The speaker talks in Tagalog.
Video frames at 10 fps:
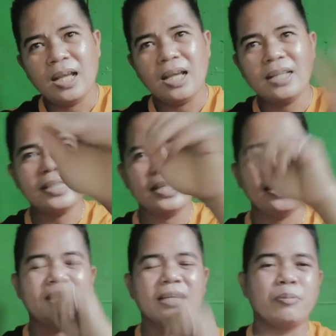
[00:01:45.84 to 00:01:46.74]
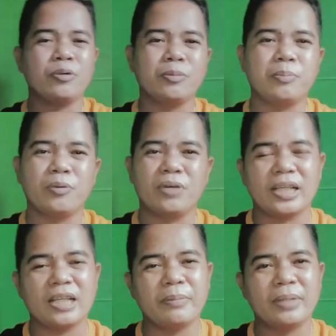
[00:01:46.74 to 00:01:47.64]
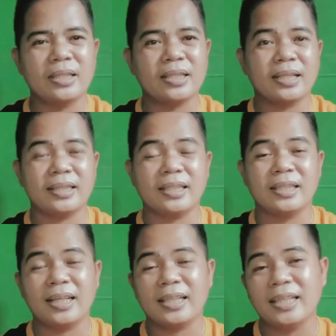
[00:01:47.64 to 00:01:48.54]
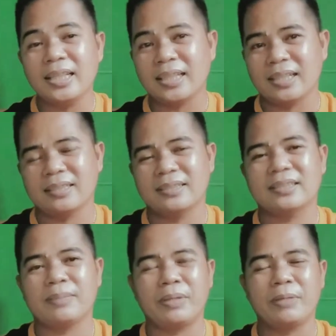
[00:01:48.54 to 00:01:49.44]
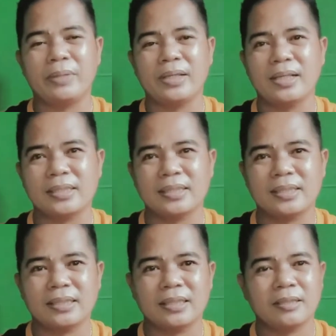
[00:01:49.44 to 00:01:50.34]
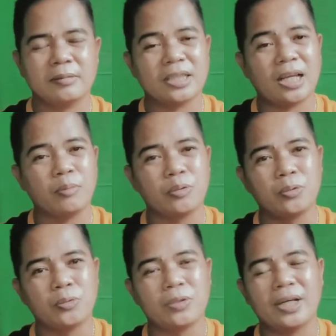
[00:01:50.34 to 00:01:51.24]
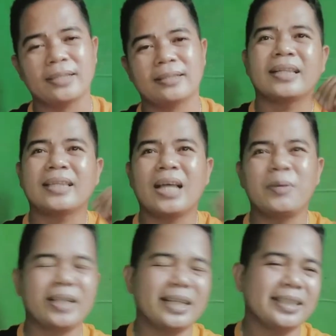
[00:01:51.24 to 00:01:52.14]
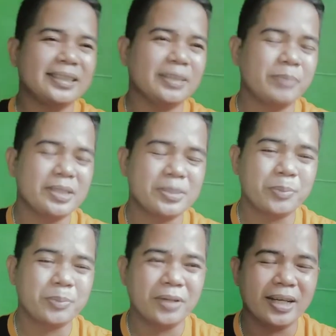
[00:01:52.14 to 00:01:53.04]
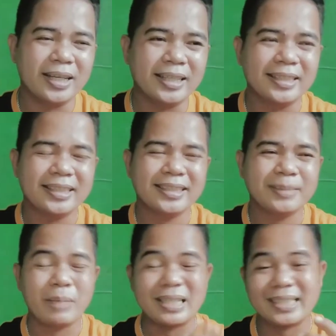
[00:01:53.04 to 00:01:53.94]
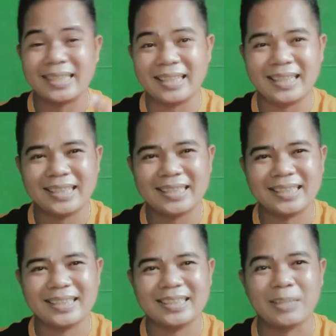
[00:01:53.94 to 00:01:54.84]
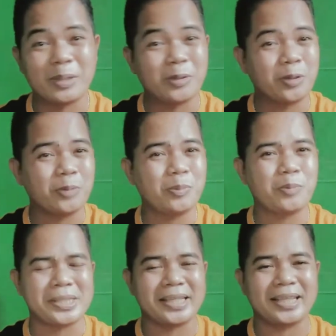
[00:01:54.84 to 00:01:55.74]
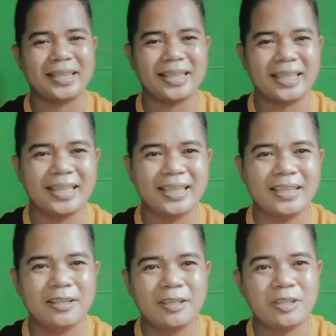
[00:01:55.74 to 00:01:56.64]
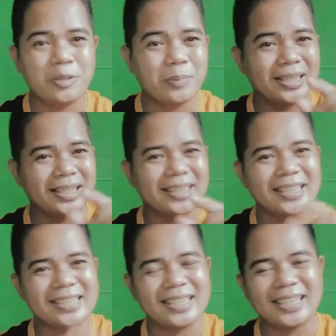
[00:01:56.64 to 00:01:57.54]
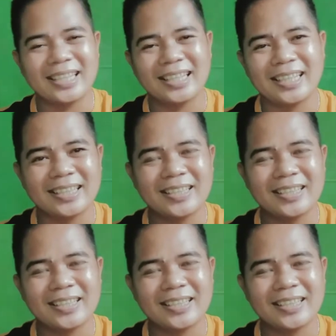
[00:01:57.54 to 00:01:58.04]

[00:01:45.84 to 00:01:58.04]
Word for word: Ang siling labuyo po ay kalimitan nakiting nakikita sa Pilipinas sa kabundukan. Ang tawag natin dyan mismo ay pasete. Sa Mindoro po, pasete. Yung maliliit na sili na yan.